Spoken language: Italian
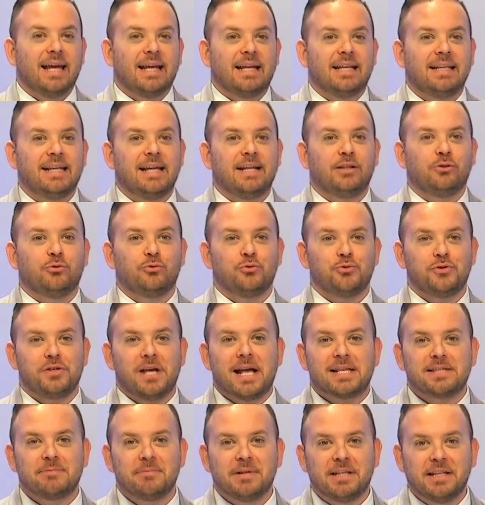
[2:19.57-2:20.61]
gli
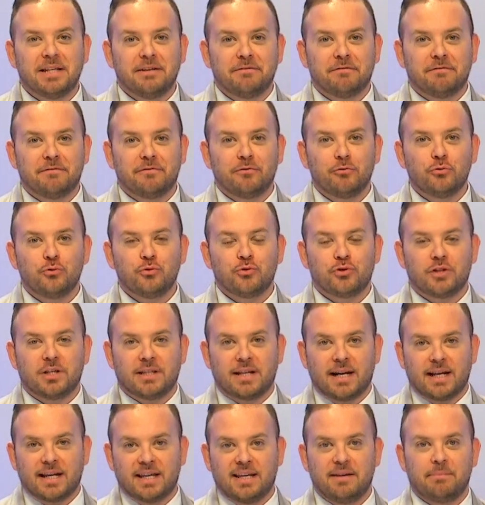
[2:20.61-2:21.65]
entusiasmi diffusi
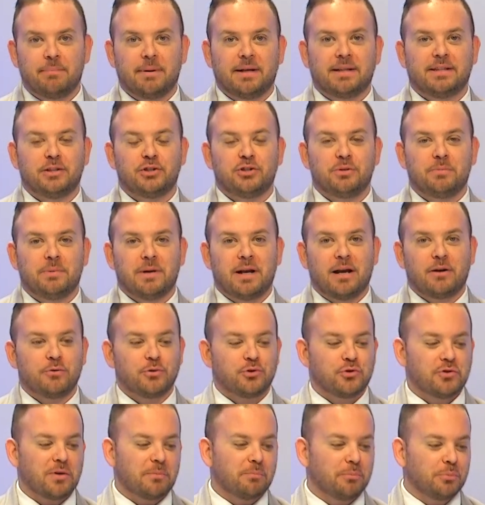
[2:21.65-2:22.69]
tra chi parteciperà a
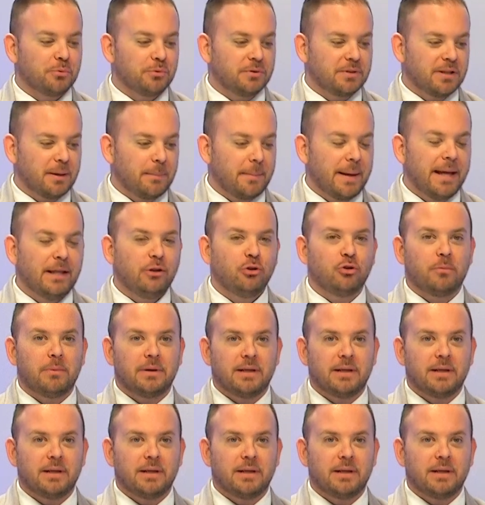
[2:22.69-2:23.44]
questo appuntamento,